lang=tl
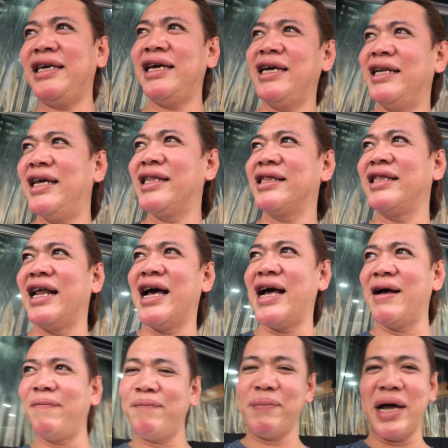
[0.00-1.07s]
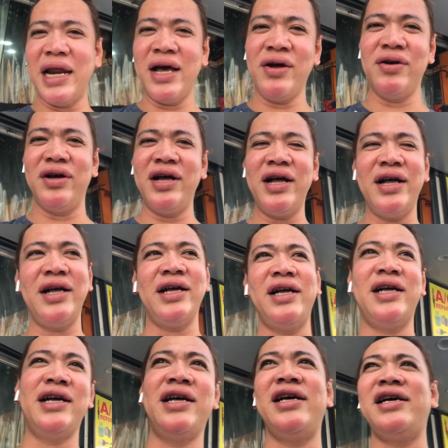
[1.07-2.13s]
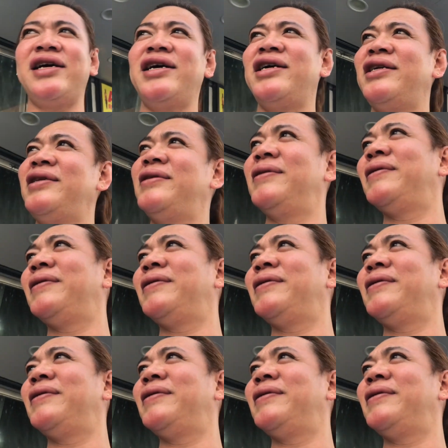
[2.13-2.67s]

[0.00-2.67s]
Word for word: init ng panahon.